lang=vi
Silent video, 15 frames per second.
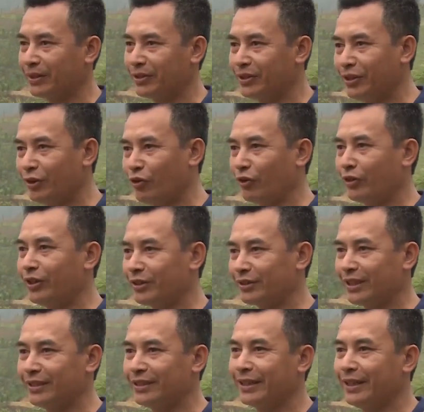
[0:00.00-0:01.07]
mà chưa có đường
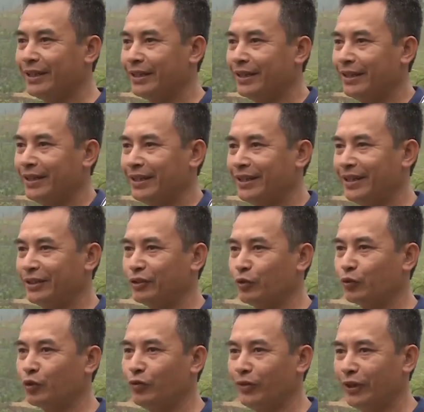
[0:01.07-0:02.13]
dân sinh để
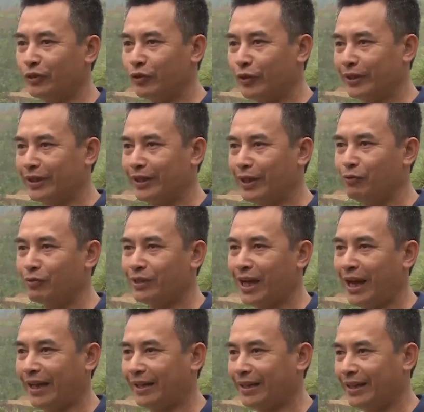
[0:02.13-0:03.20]
chúng tôi vận chuyển cái nông
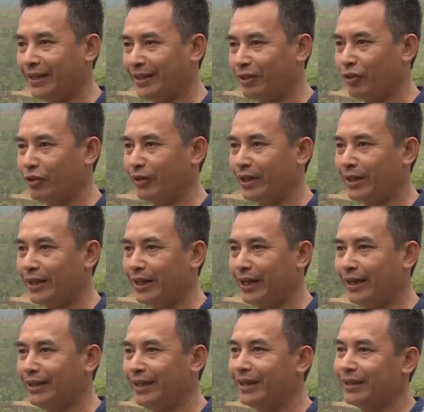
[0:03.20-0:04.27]
sản để có lấy
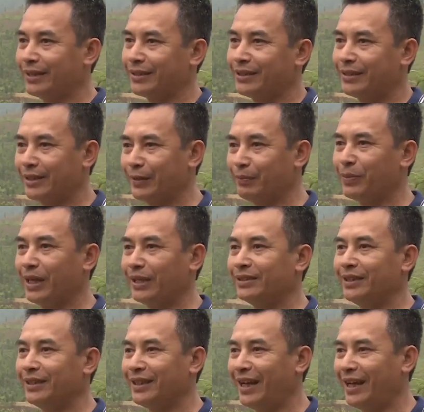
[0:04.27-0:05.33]
cái để kiếm cái
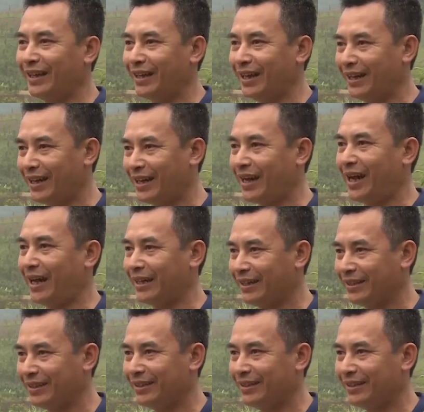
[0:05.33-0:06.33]
sinh nhai ăn hàng ngày.